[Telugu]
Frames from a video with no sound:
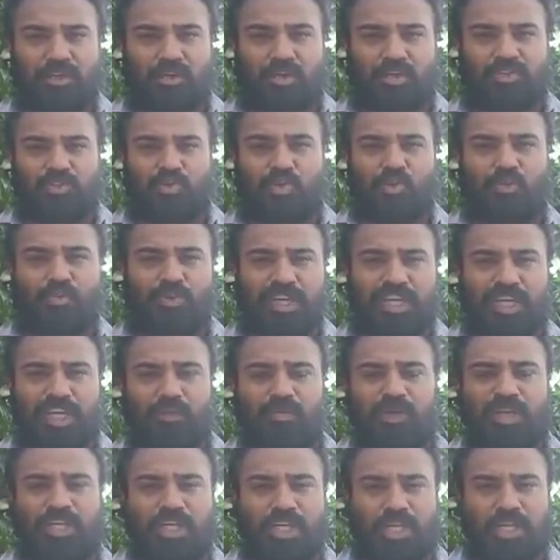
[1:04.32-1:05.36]
గారు ఈరోజు జూమ్
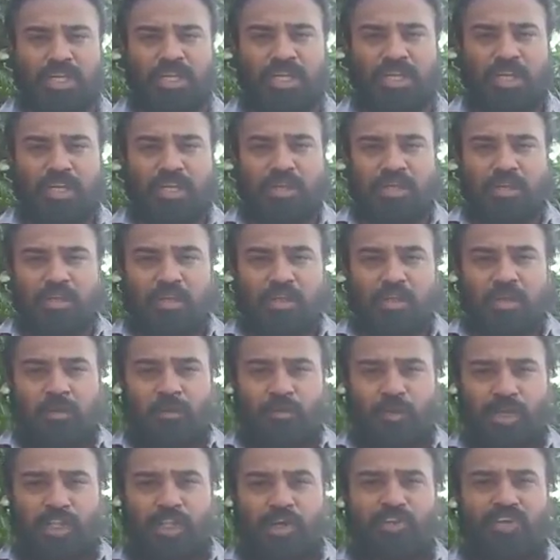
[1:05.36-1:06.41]
మీటింగ్ పెట్టి
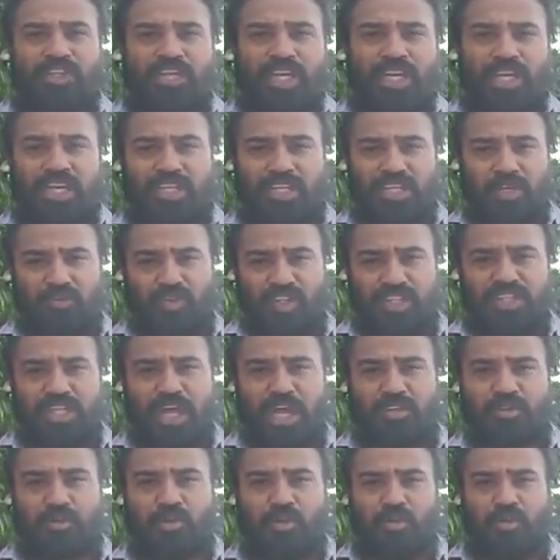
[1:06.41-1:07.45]
పదవ తరగతి
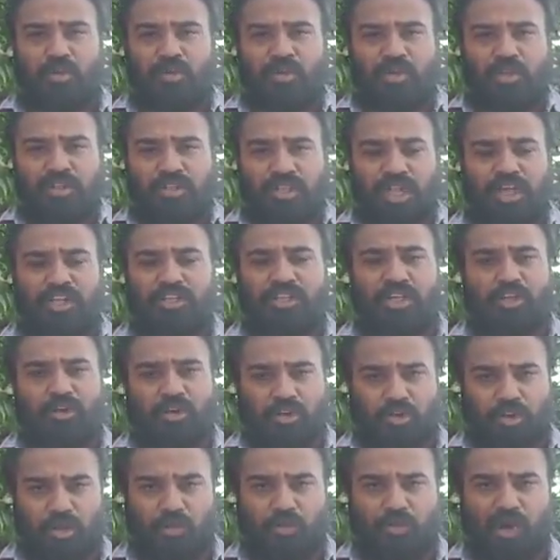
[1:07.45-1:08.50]
విద్యార్థులు
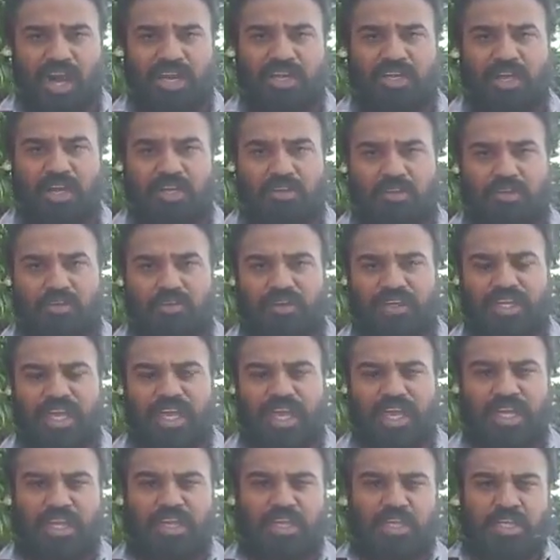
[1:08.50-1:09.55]
తల్లిదండ్రులతో మాట్లాడుతూ
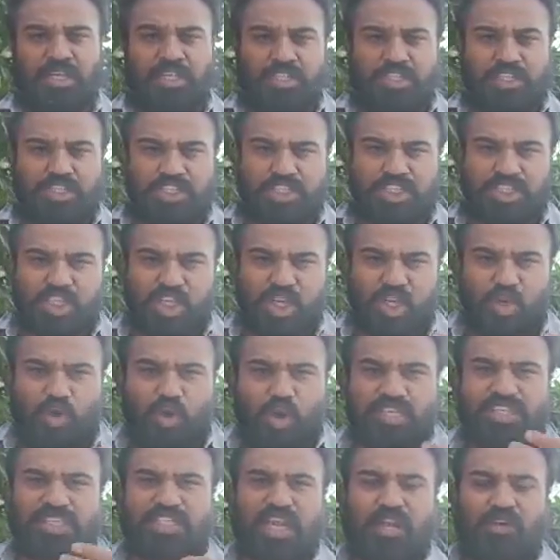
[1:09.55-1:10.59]
ఉంటే
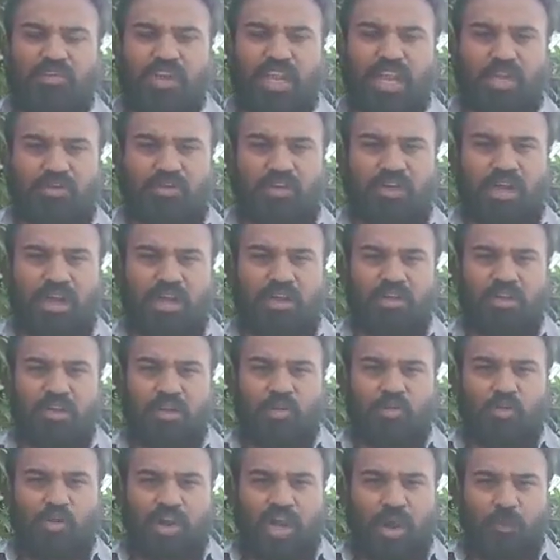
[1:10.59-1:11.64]
సిగ్గు శరం లేకుండా
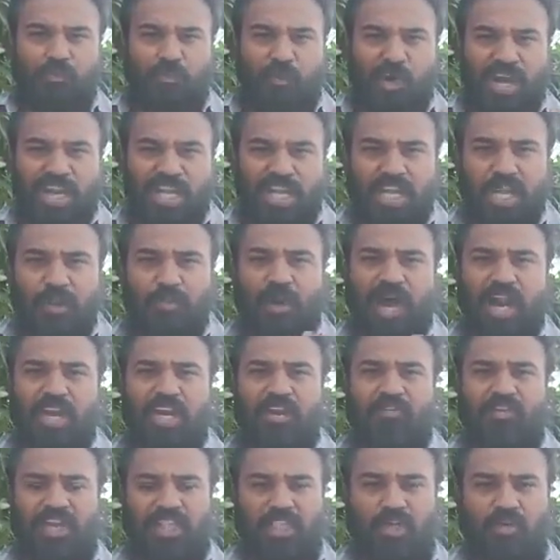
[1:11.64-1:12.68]
ఒక పనికి
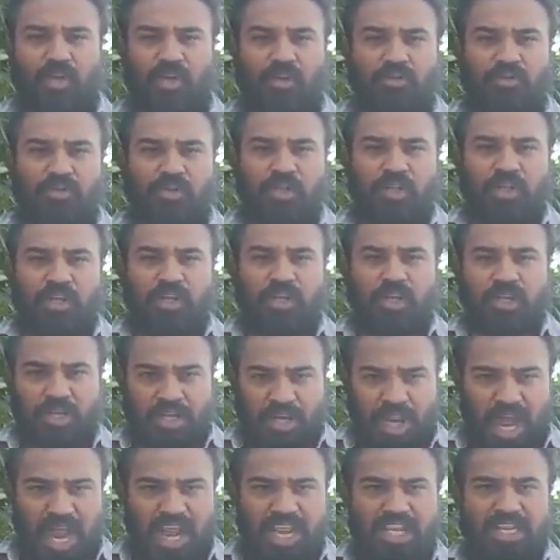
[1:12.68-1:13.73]
మాలిన వెధవలు
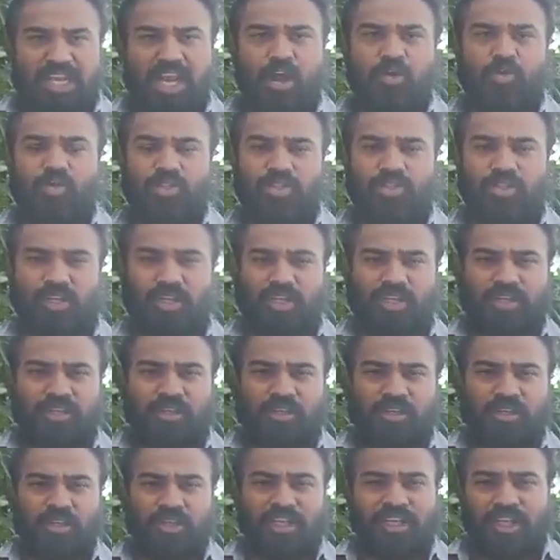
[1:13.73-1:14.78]
ఖాళీగా కూర్చొని
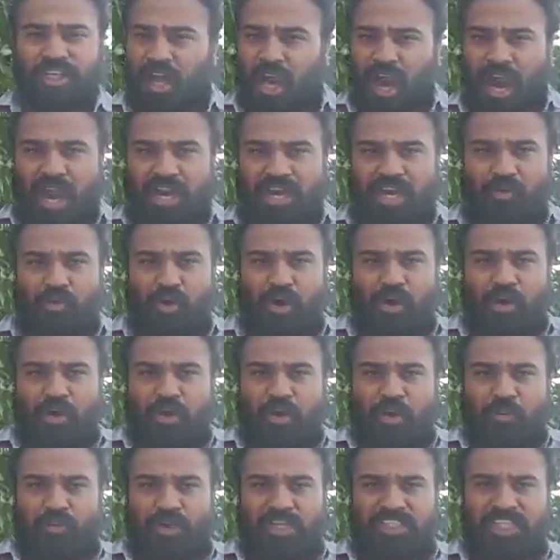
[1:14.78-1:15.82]
ఆడేమో
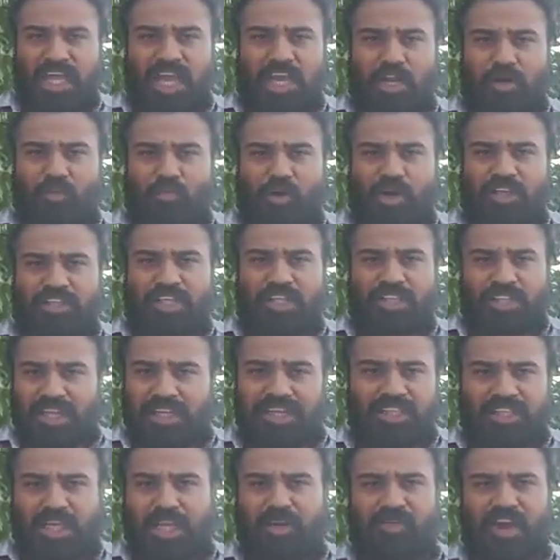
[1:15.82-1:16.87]
ప్రచారం పోతే
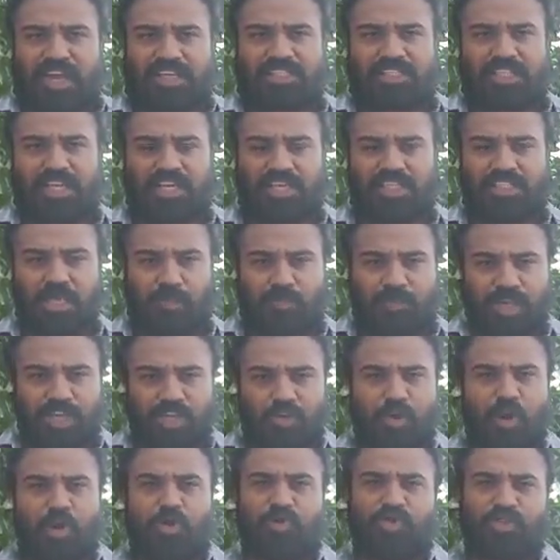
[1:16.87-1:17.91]
తన్ని తరివేస్తున్నారని చెప్పి
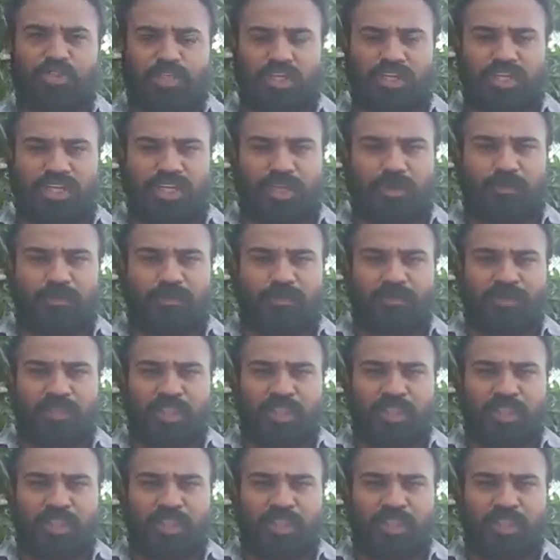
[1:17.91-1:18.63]
ఇంట్లో కూర్చొని